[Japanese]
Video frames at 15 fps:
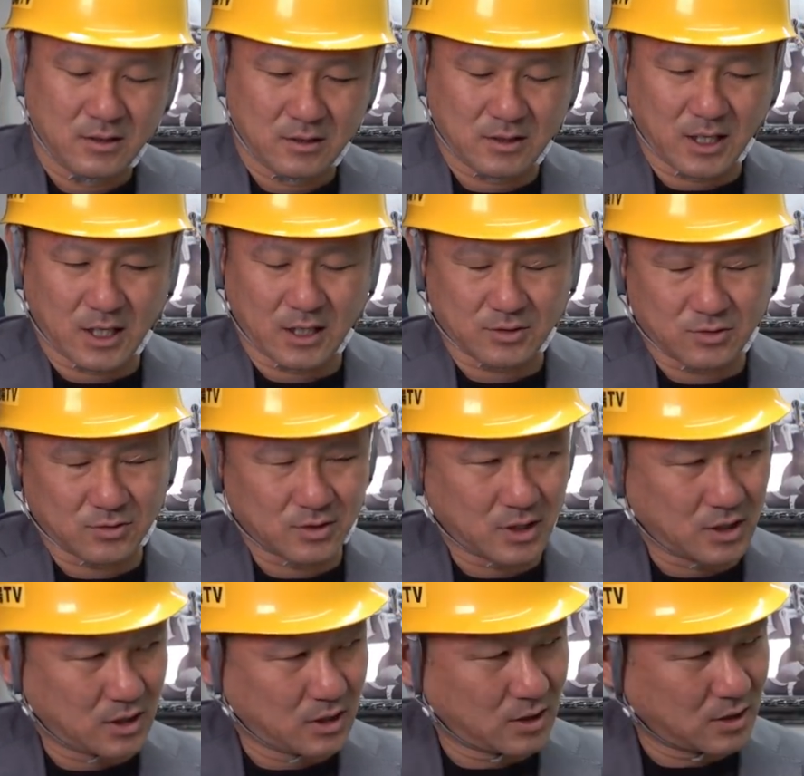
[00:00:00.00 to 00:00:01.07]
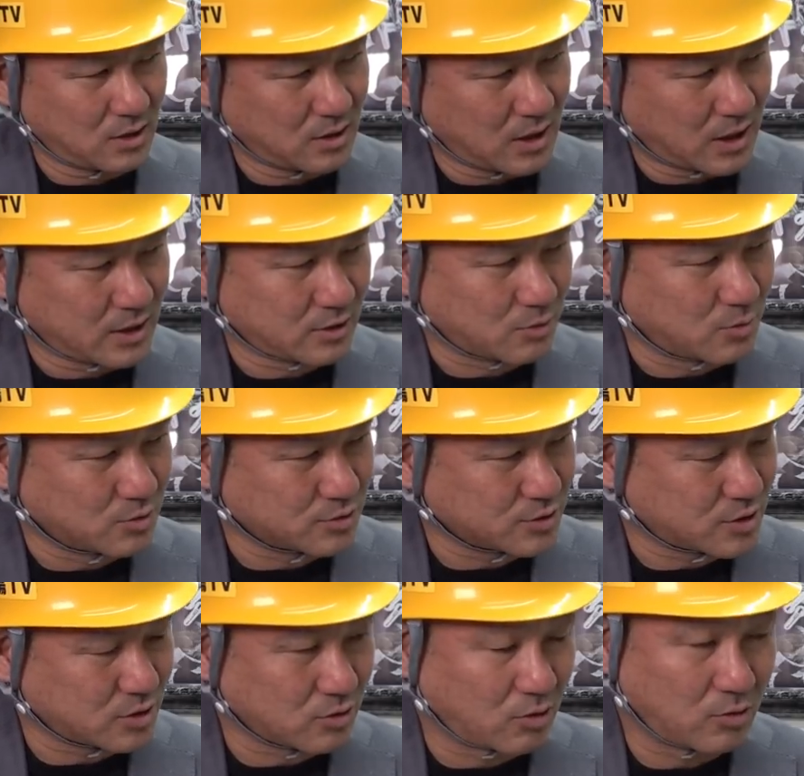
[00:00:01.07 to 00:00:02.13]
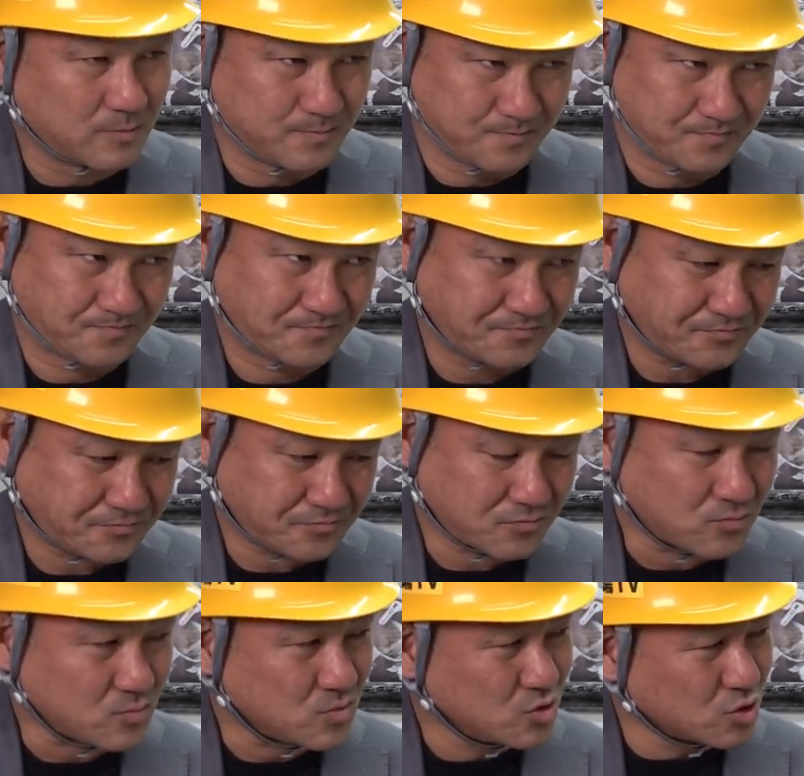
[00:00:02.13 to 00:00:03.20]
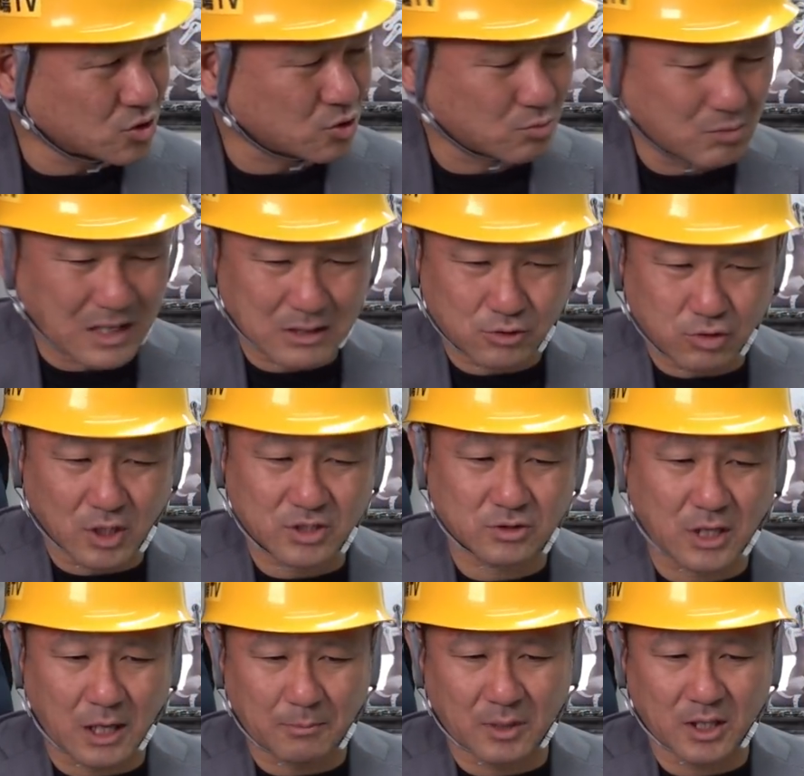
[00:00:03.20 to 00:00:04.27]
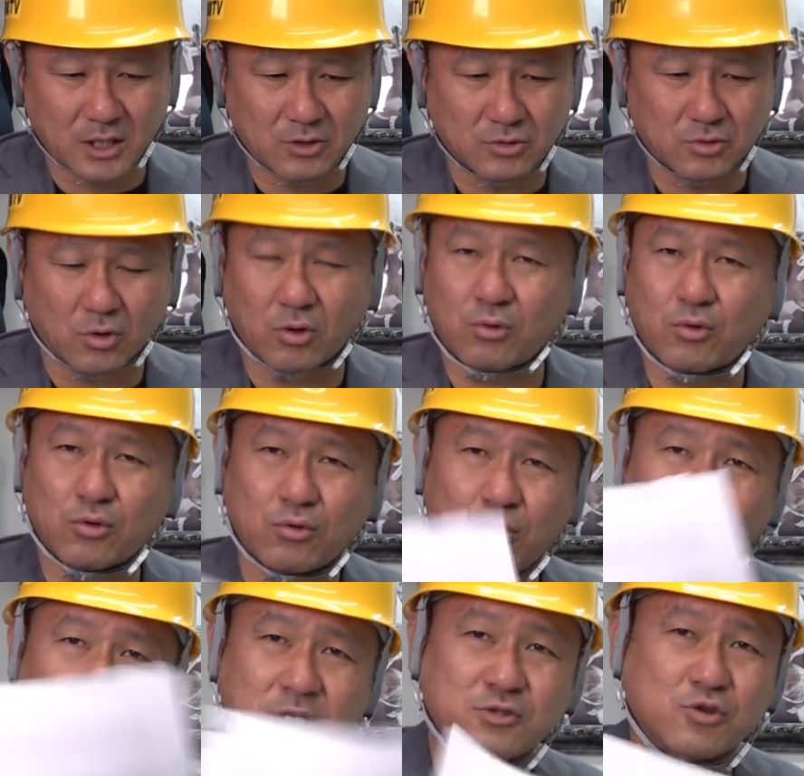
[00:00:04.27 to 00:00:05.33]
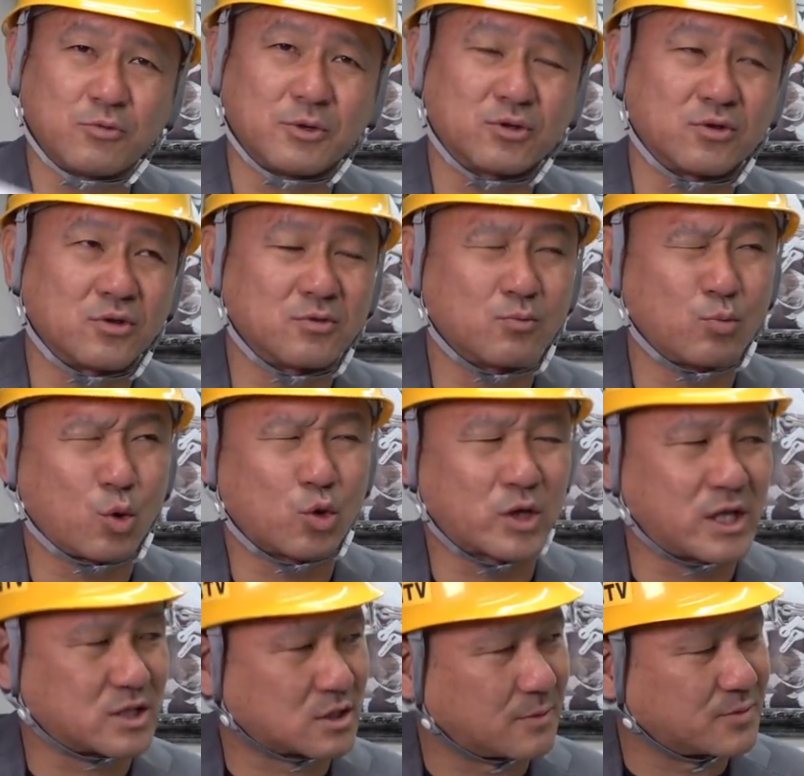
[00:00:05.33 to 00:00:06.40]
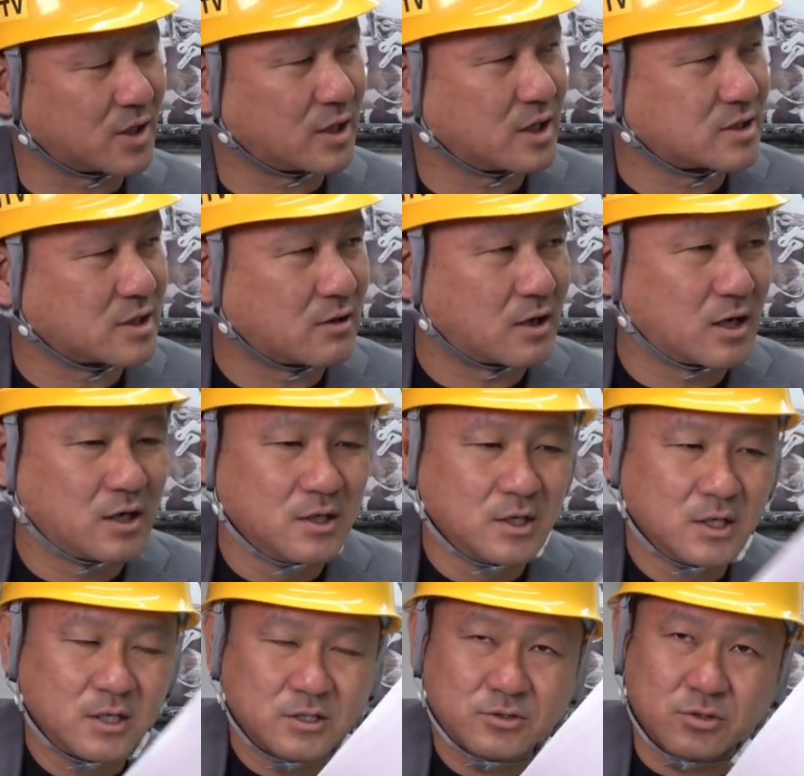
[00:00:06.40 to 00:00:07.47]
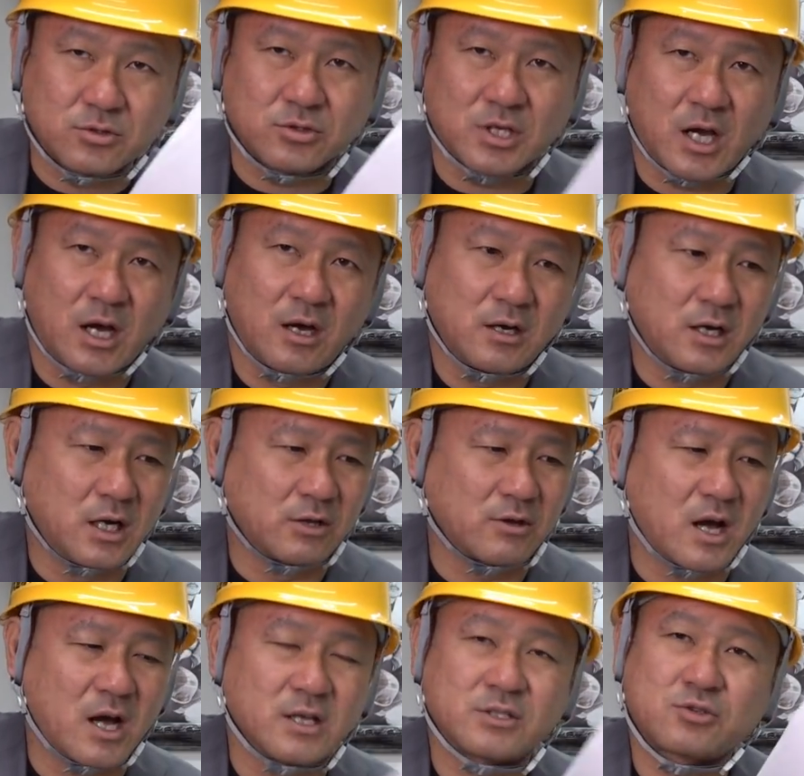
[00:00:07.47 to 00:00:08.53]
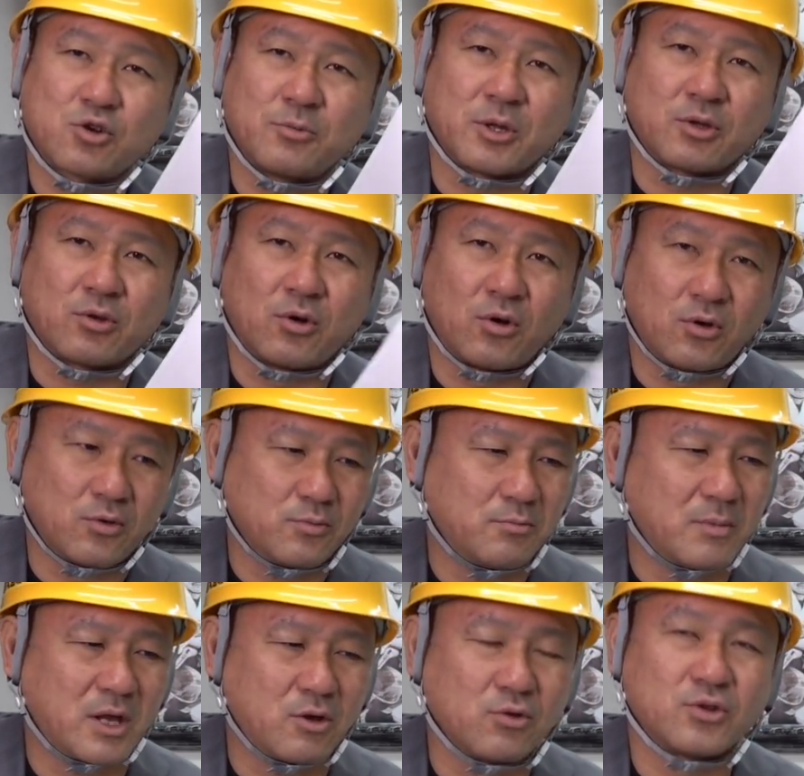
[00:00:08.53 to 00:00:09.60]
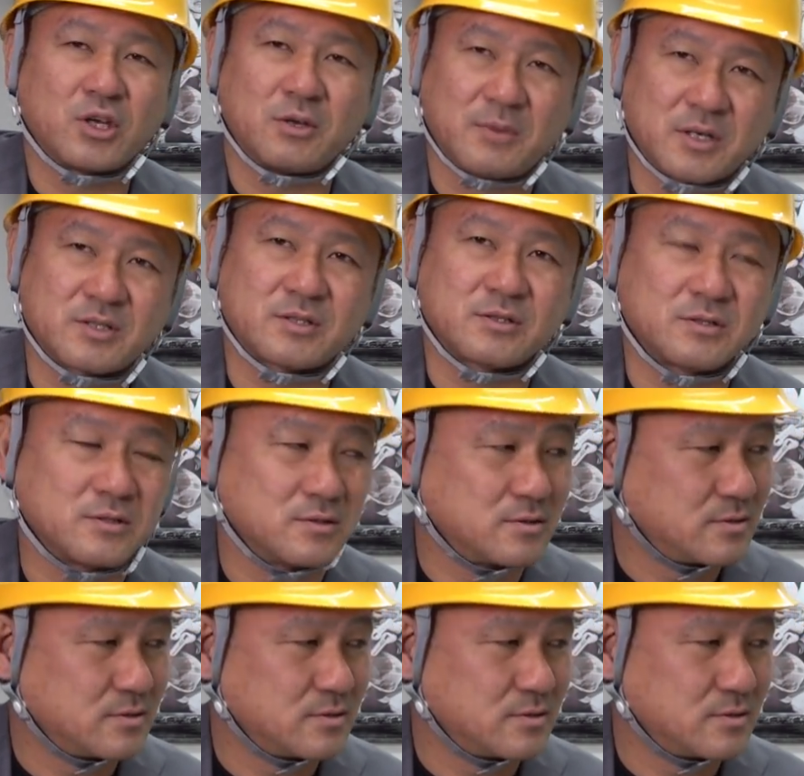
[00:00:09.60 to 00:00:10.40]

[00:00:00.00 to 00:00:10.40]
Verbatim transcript: だからそんなにあれだと思うんですけど、ちょっとまあ詳しくあんまり言うと、このアンチコメントにもう答えちゃったみたいになっちゃうから、ちょっとじゃあ、あの、アンチコメントまあ、読んできます。